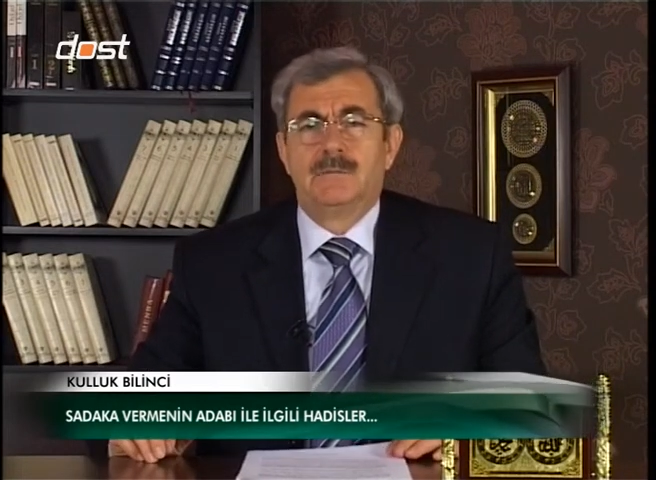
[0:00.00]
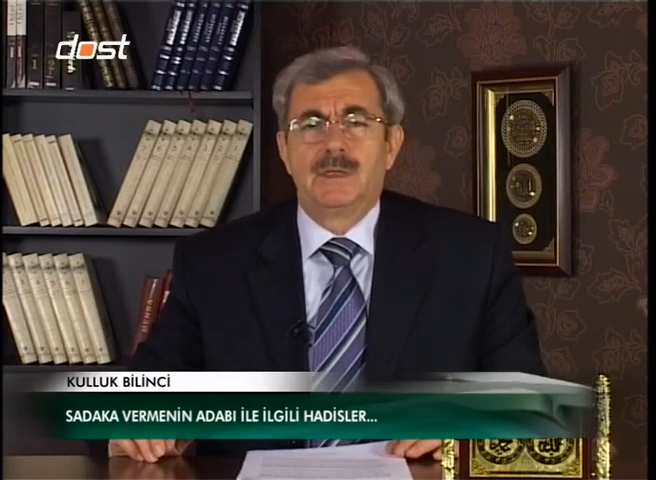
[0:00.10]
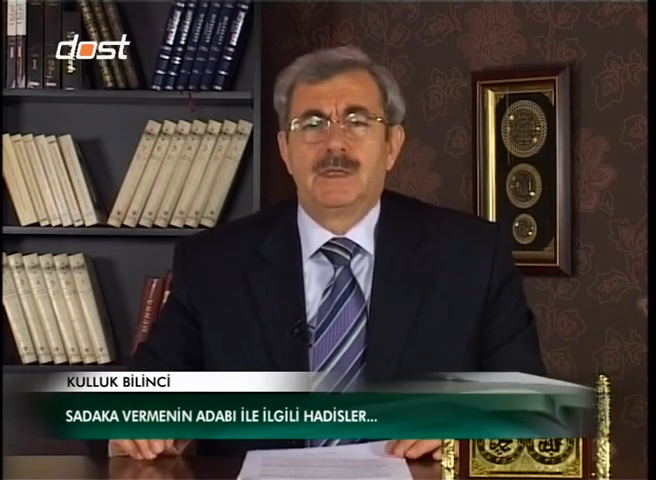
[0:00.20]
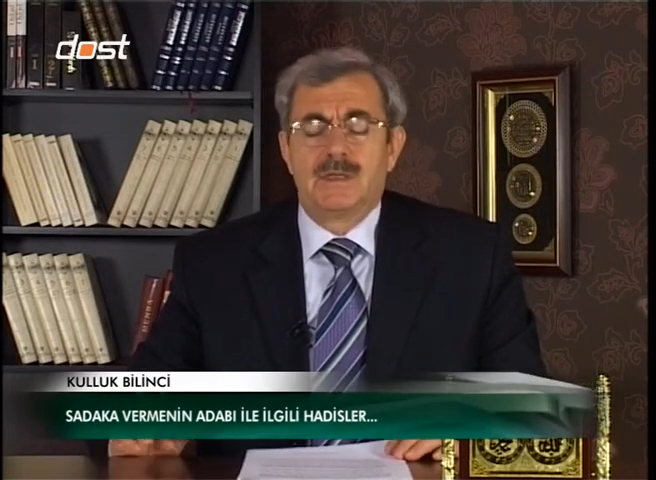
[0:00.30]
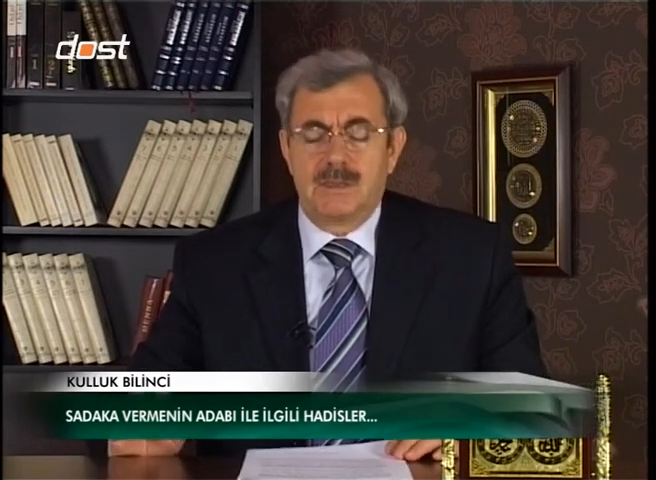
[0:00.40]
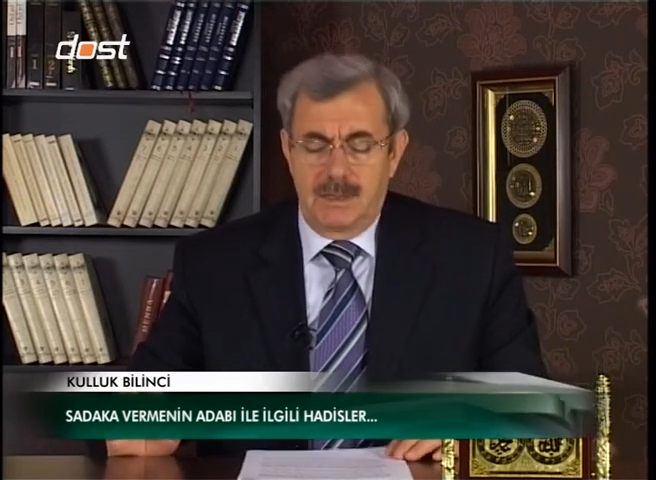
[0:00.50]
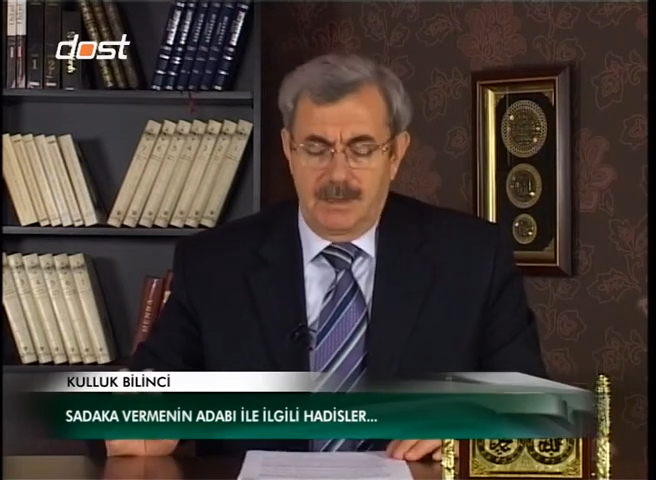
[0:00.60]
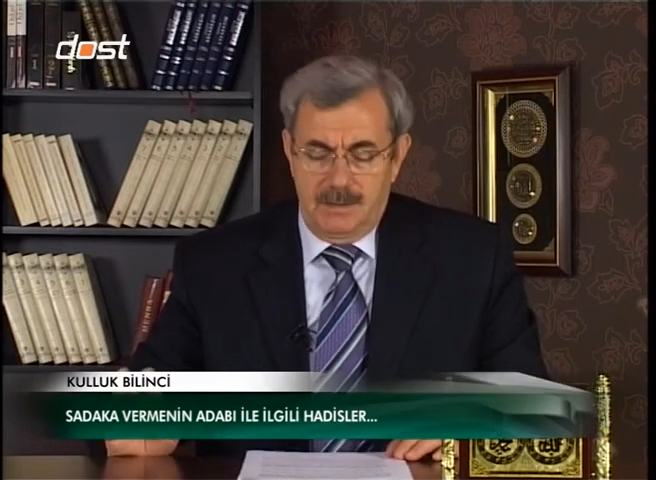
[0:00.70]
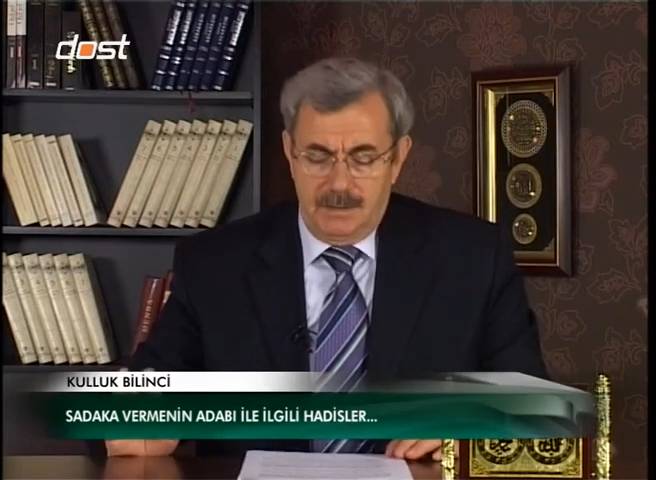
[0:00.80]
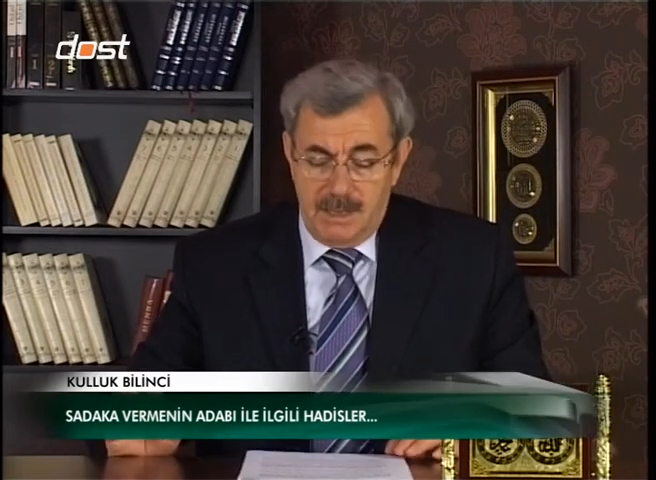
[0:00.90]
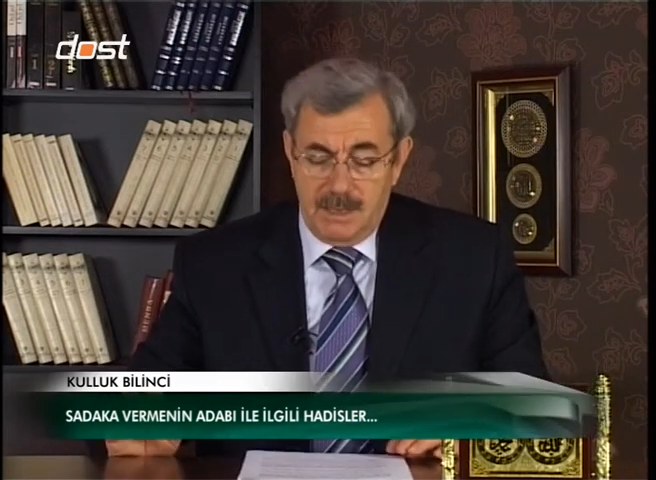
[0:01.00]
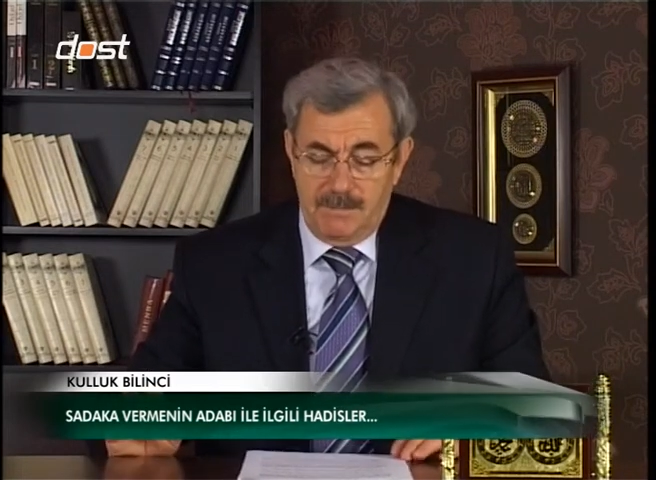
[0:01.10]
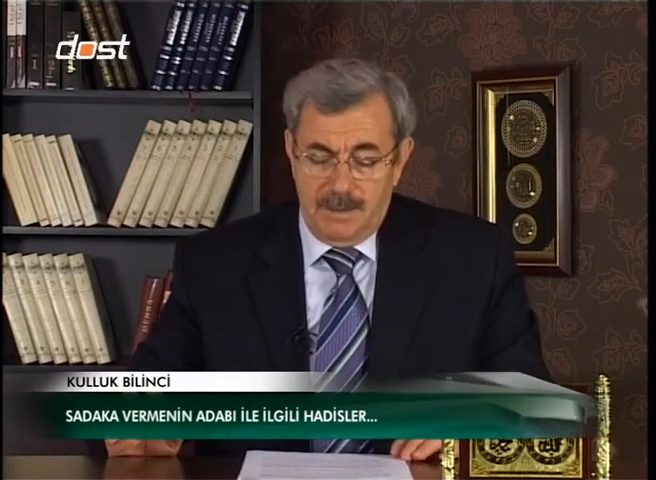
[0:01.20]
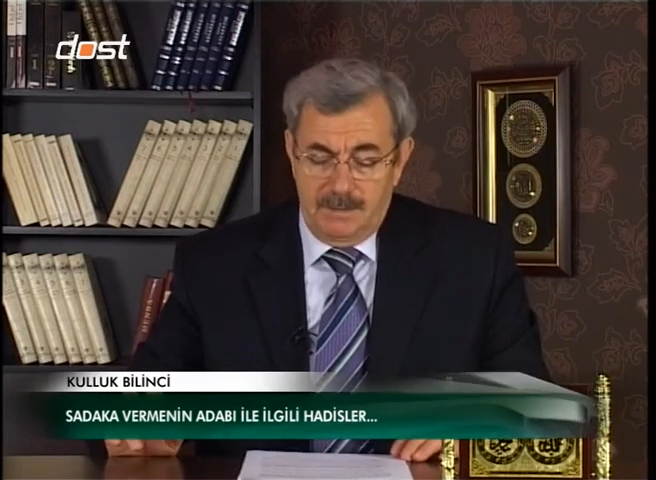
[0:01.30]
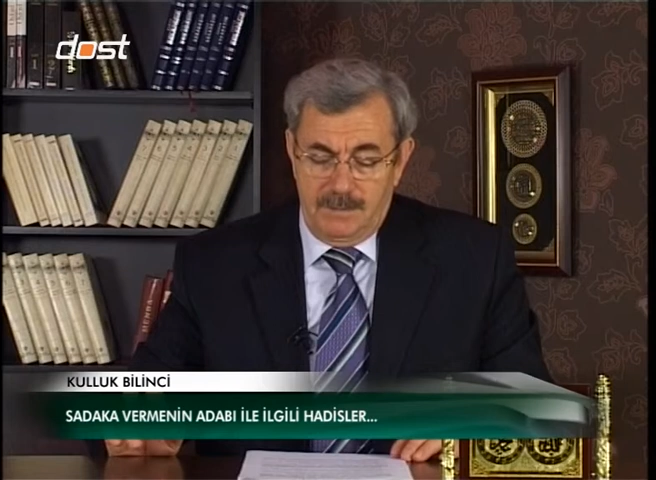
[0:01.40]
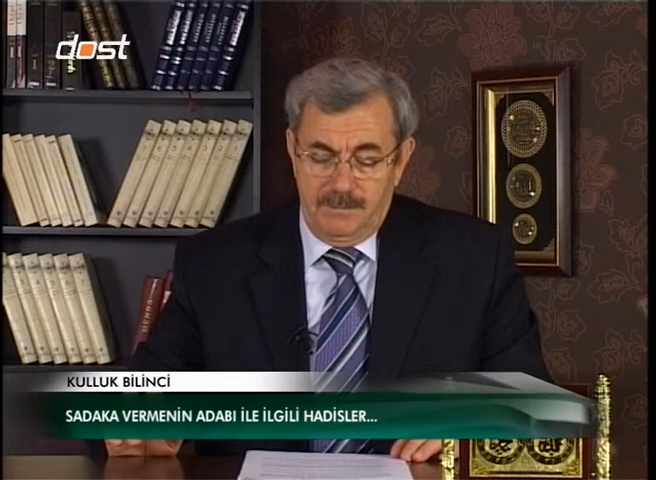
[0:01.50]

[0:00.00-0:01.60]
Birincisi ne zaman